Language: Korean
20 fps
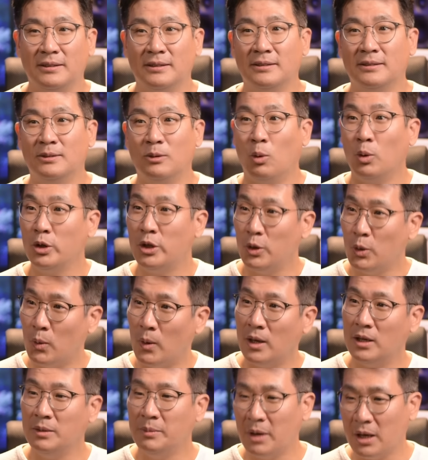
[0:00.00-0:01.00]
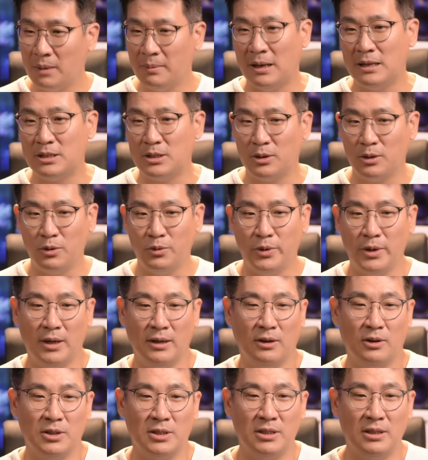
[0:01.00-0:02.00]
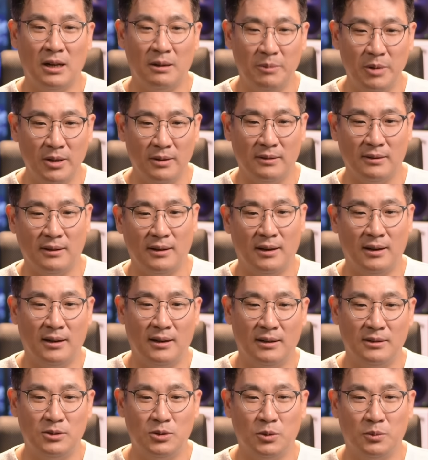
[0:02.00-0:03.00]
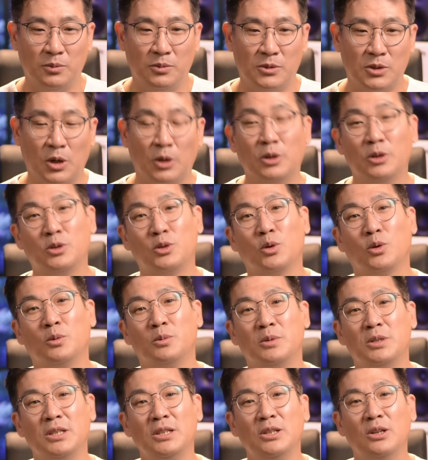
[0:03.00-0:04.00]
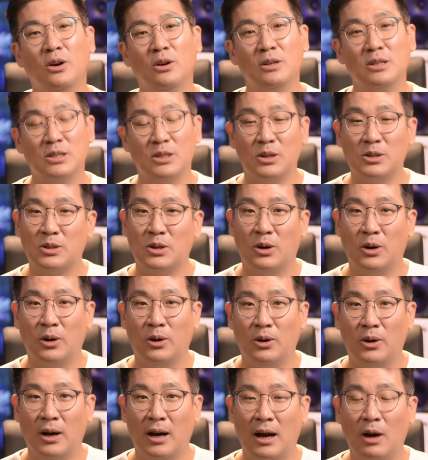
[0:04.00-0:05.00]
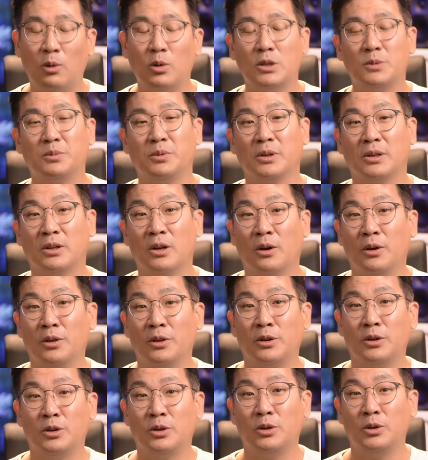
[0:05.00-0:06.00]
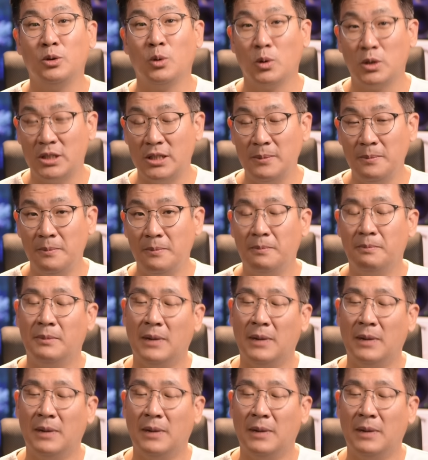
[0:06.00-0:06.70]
음, 오디오와 음향의 발전을 위한 것이라면 아, 좀 저는 조금 신경을 써서 하고 싶은 그런 욕심,